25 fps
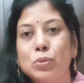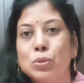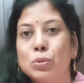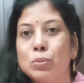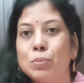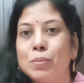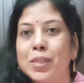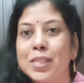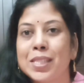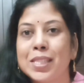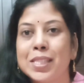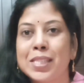
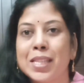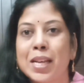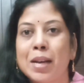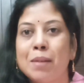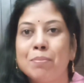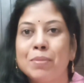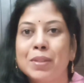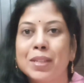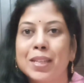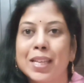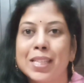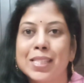सुबह से
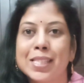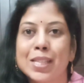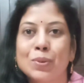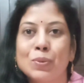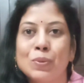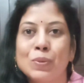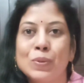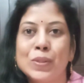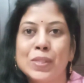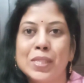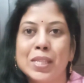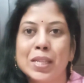शाम तक ऐसा
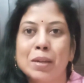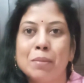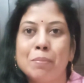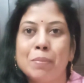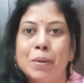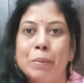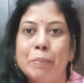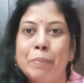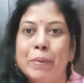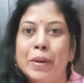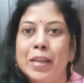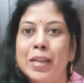कौन से
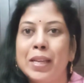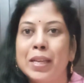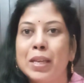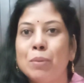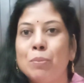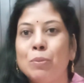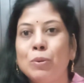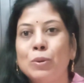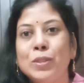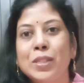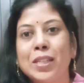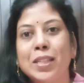कपड़े पहने
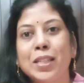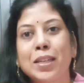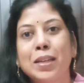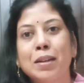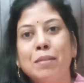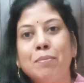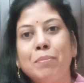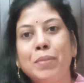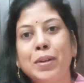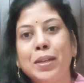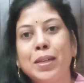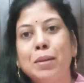कि बहुत ज़्यादा
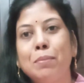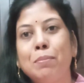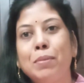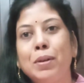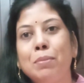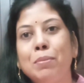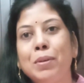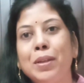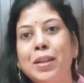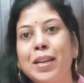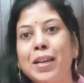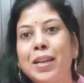
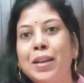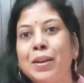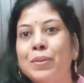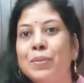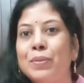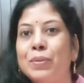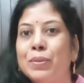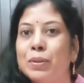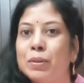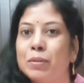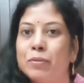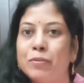कम्फर्टेबल भी रहे
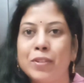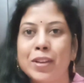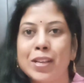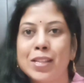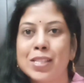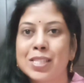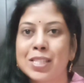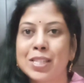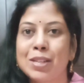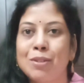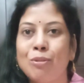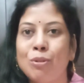और
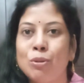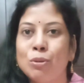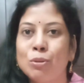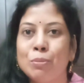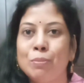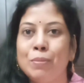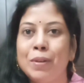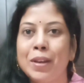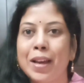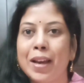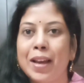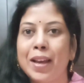फेस्टिव
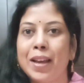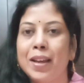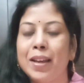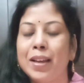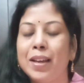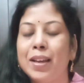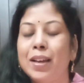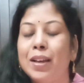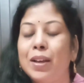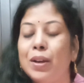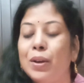लुक भी आए